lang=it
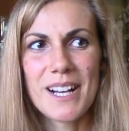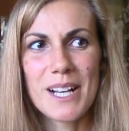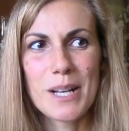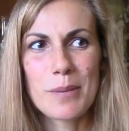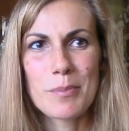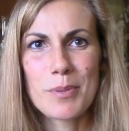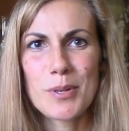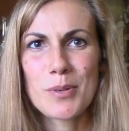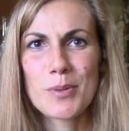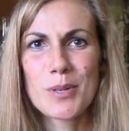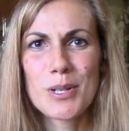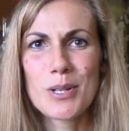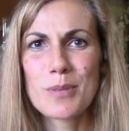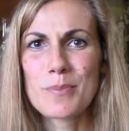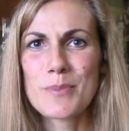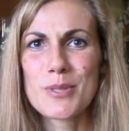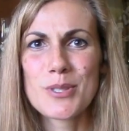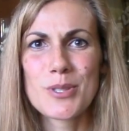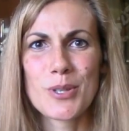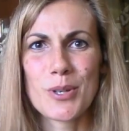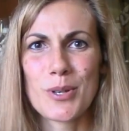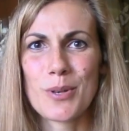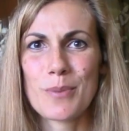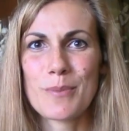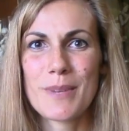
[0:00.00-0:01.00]
anche per quello mi
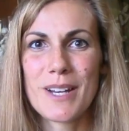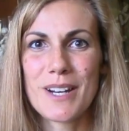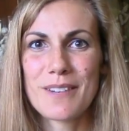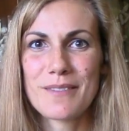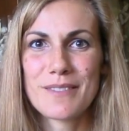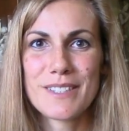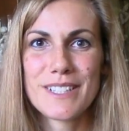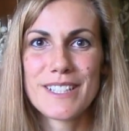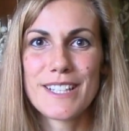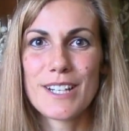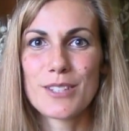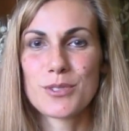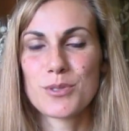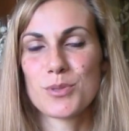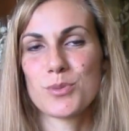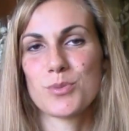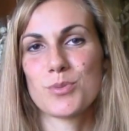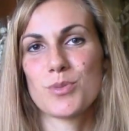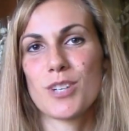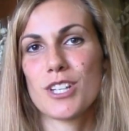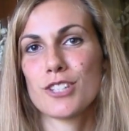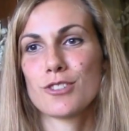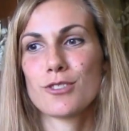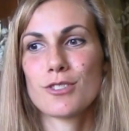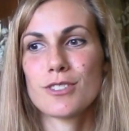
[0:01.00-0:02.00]
sono meravigliato,
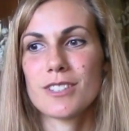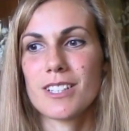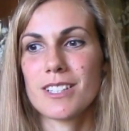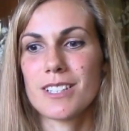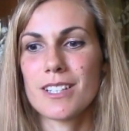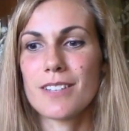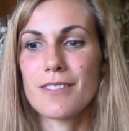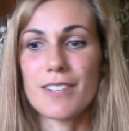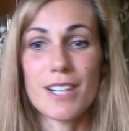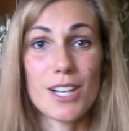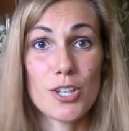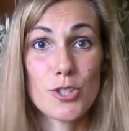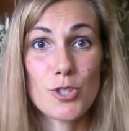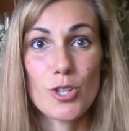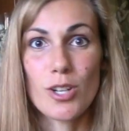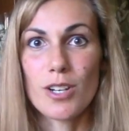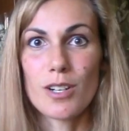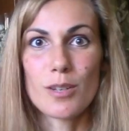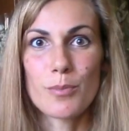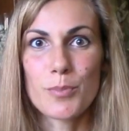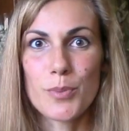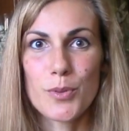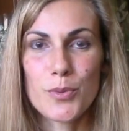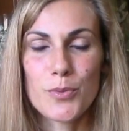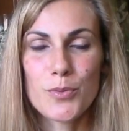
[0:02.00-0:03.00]
una torta deve lasciare
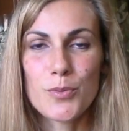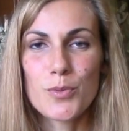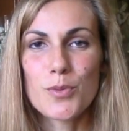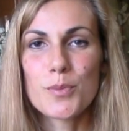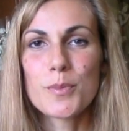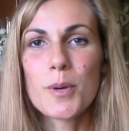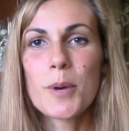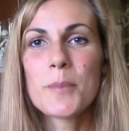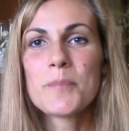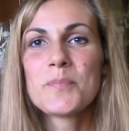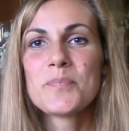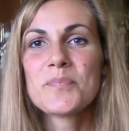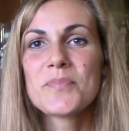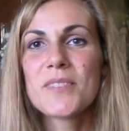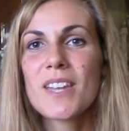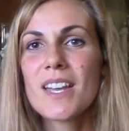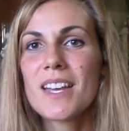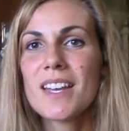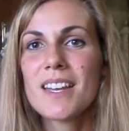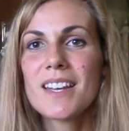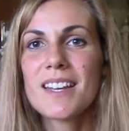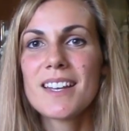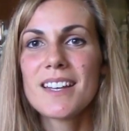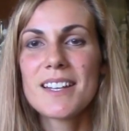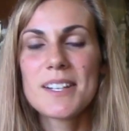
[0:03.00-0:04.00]
il profumo
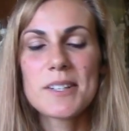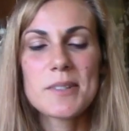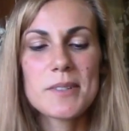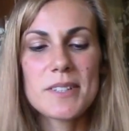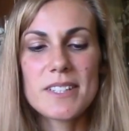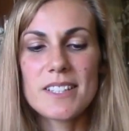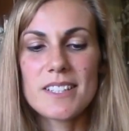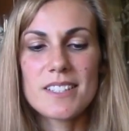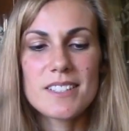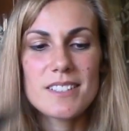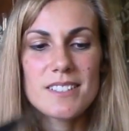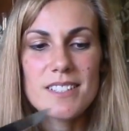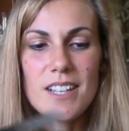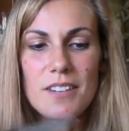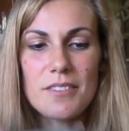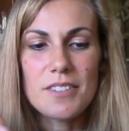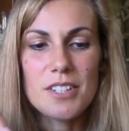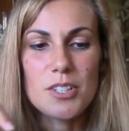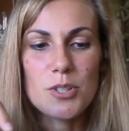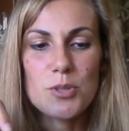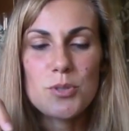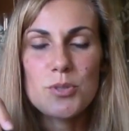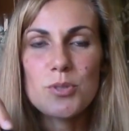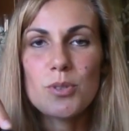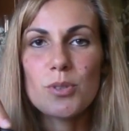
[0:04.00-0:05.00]
quindi
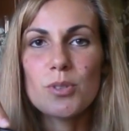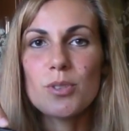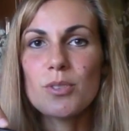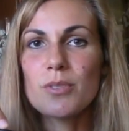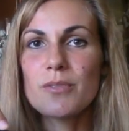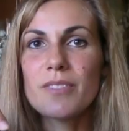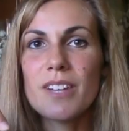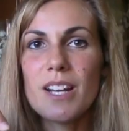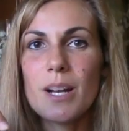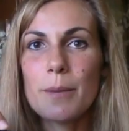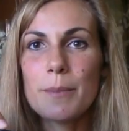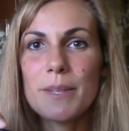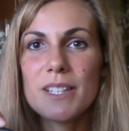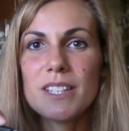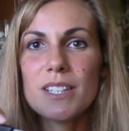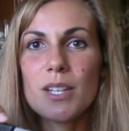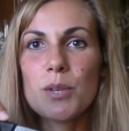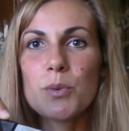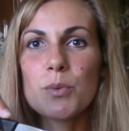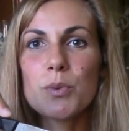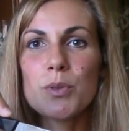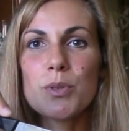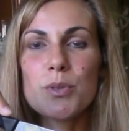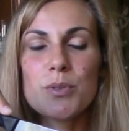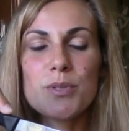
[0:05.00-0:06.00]
davvero sono veramente
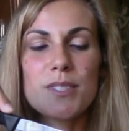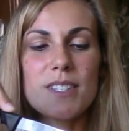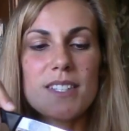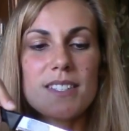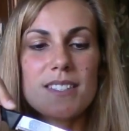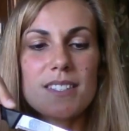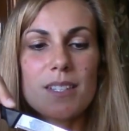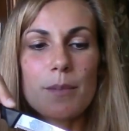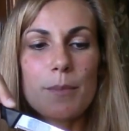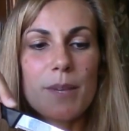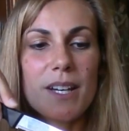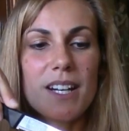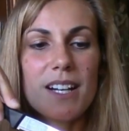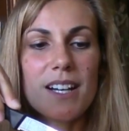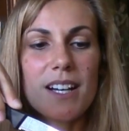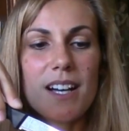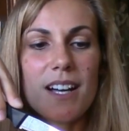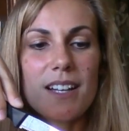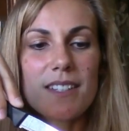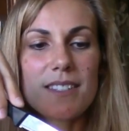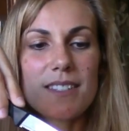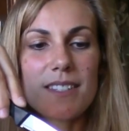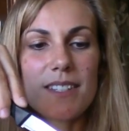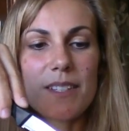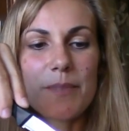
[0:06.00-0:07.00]
curiosissima
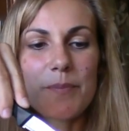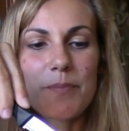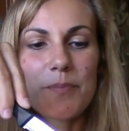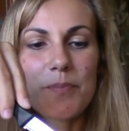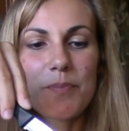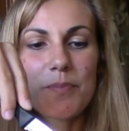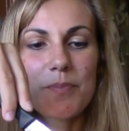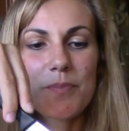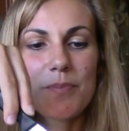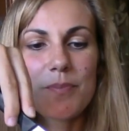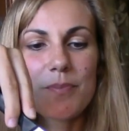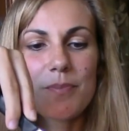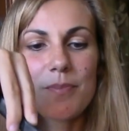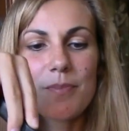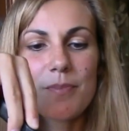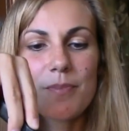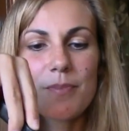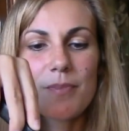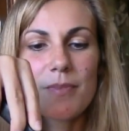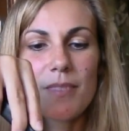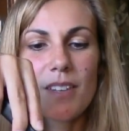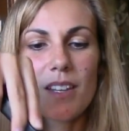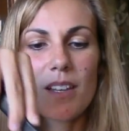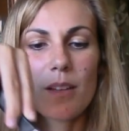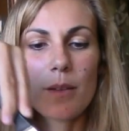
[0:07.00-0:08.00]
ragazzi
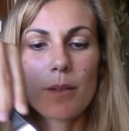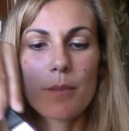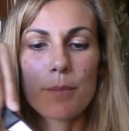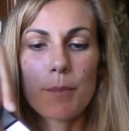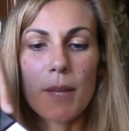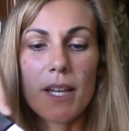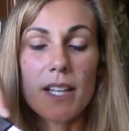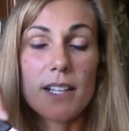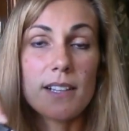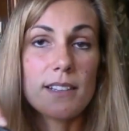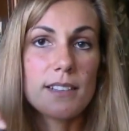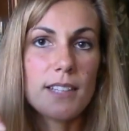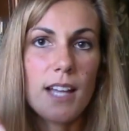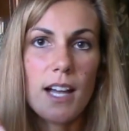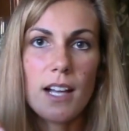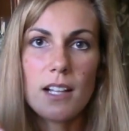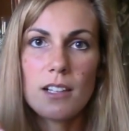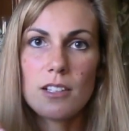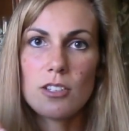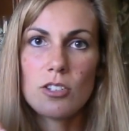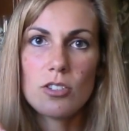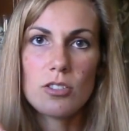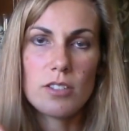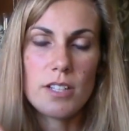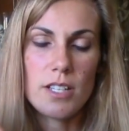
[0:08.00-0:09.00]
beh il
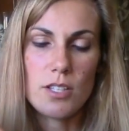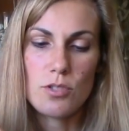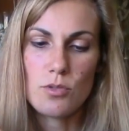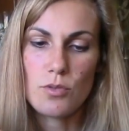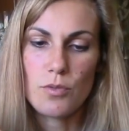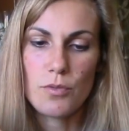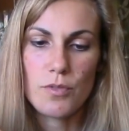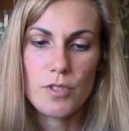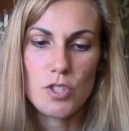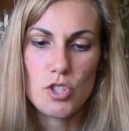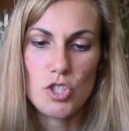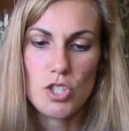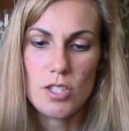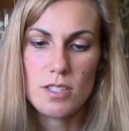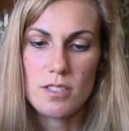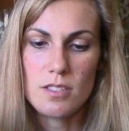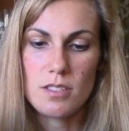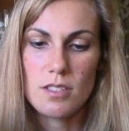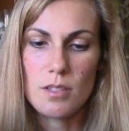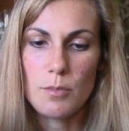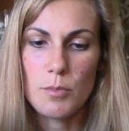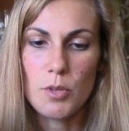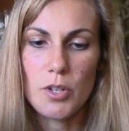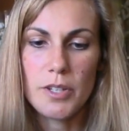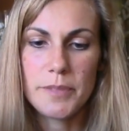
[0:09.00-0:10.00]
taglio è
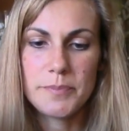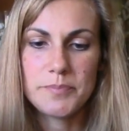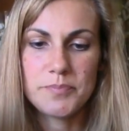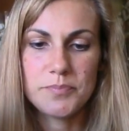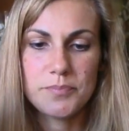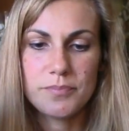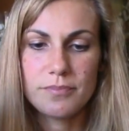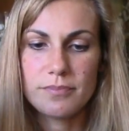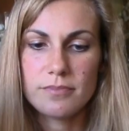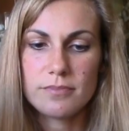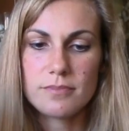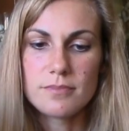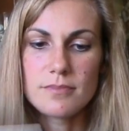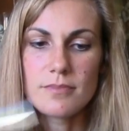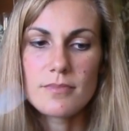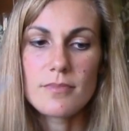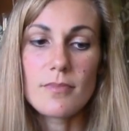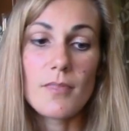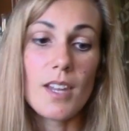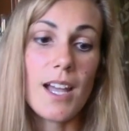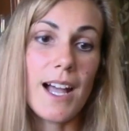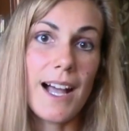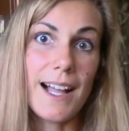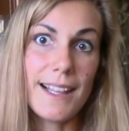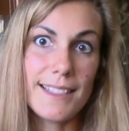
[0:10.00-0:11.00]
sofficissimo eh?
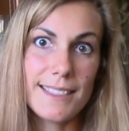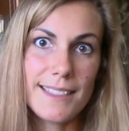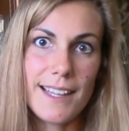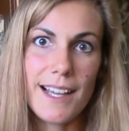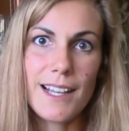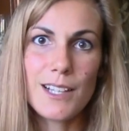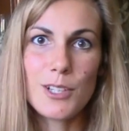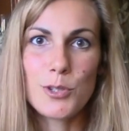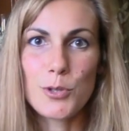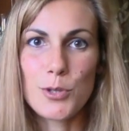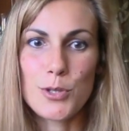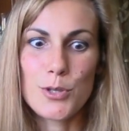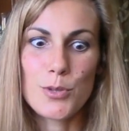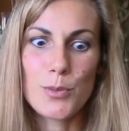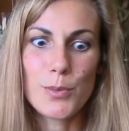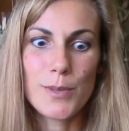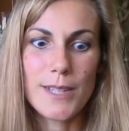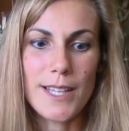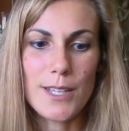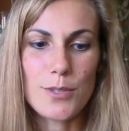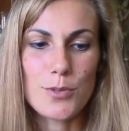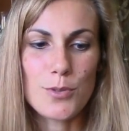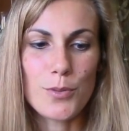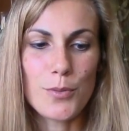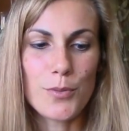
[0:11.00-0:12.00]
al taglio
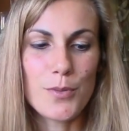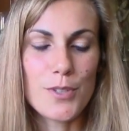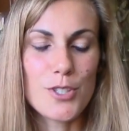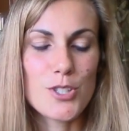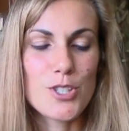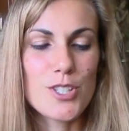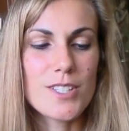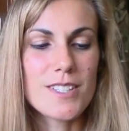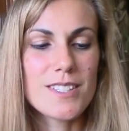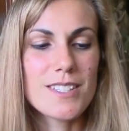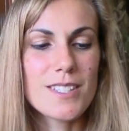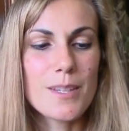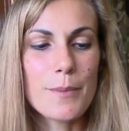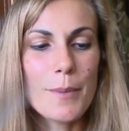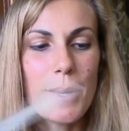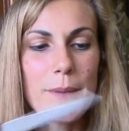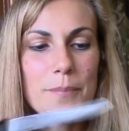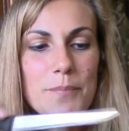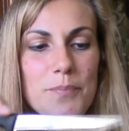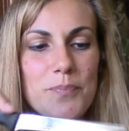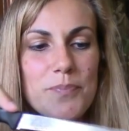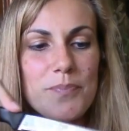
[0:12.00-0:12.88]
risulta sofficissima